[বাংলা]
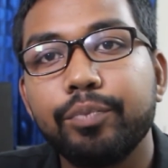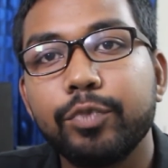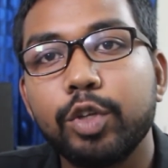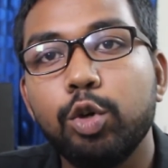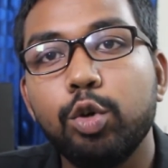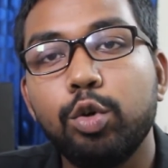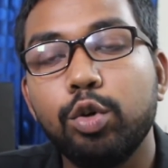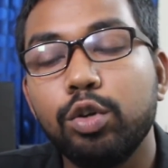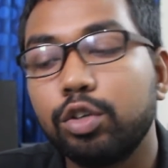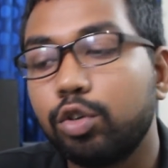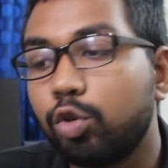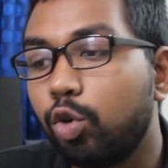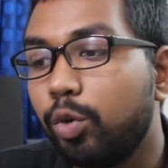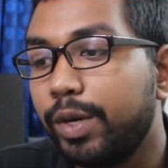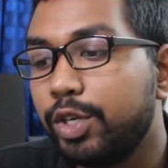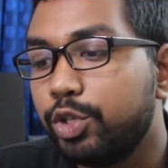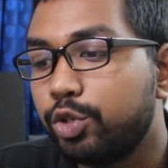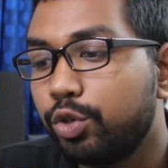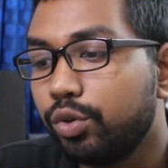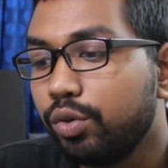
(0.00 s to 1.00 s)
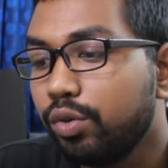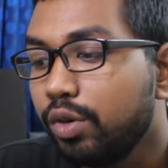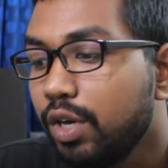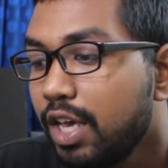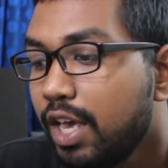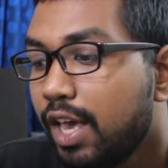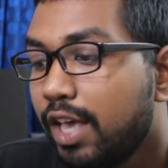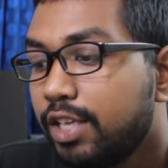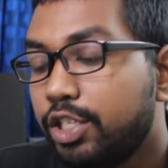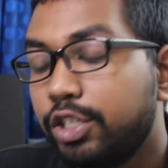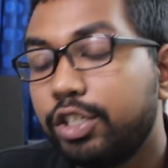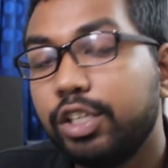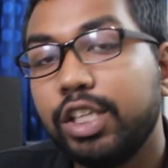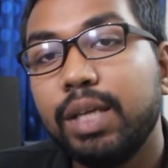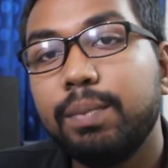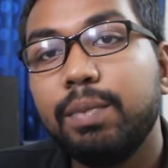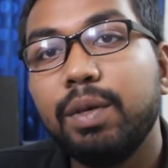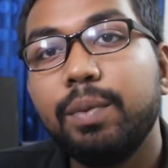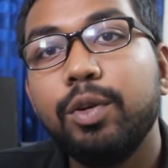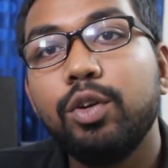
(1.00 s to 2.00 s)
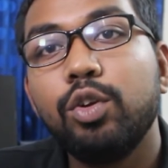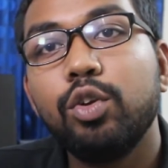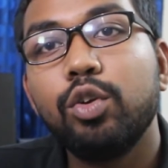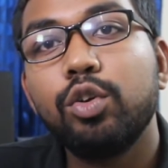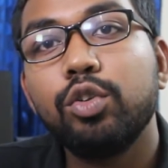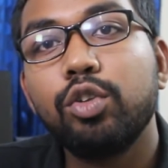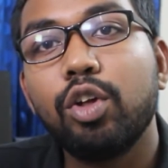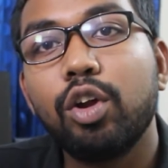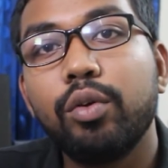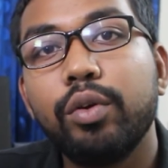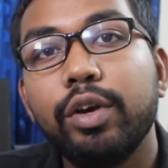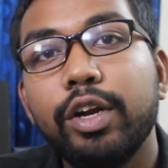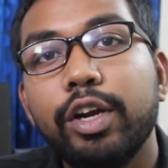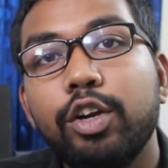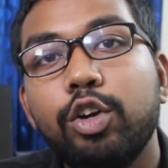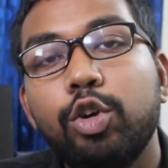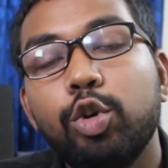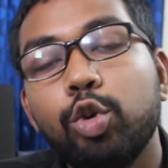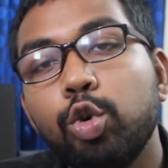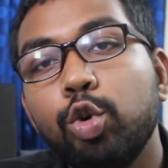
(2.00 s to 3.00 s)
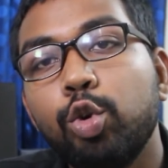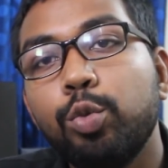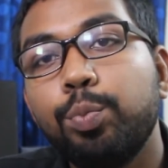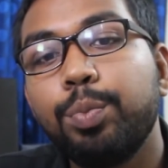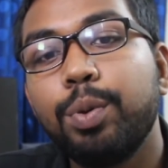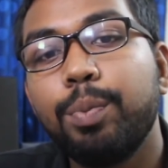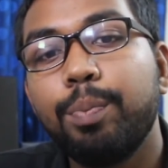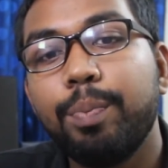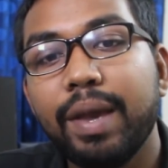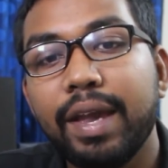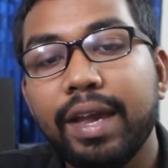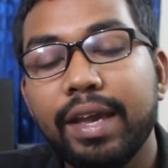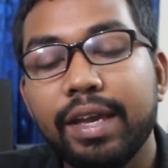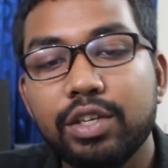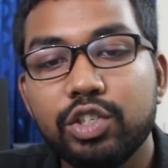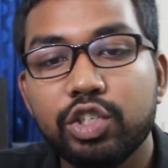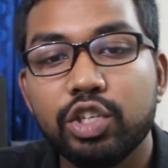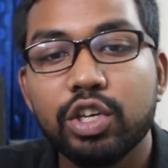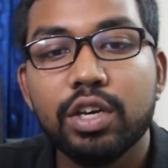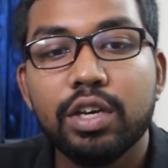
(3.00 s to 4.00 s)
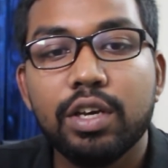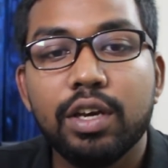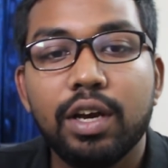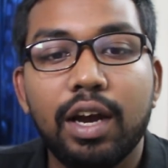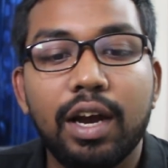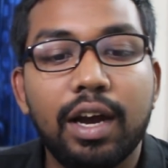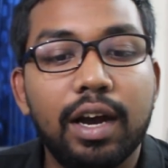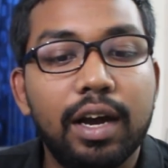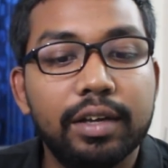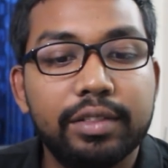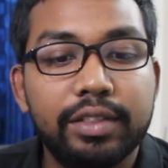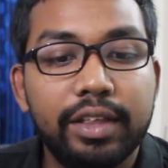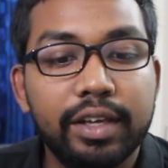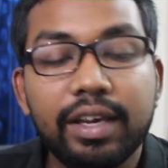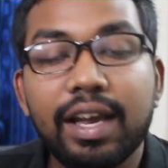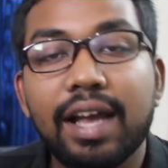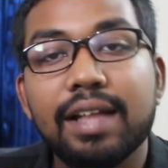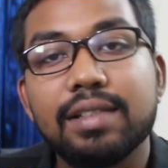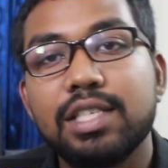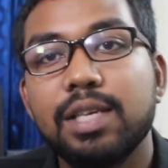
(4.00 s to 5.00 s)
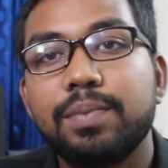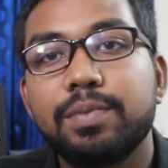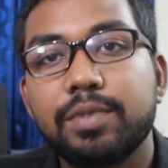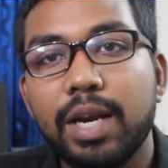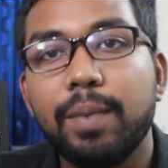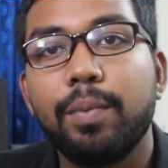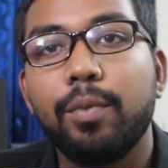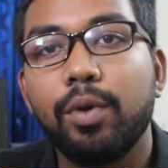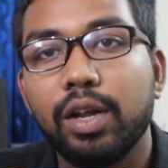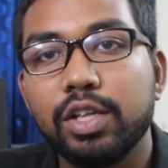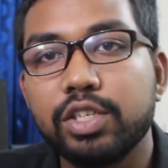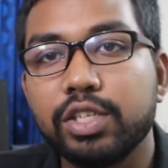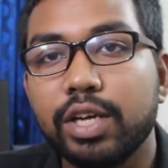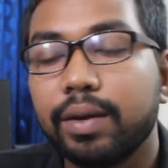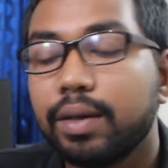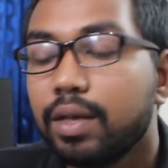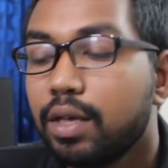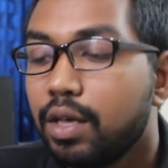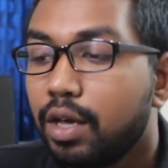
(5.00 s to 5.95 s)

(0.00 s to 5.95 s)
গুগল ক্রোমের জন্য যেটাতে বিভিন্ন ধরনের গ্রুপ পেজ থেকে আনসাবস্ক্রাইব করা যায়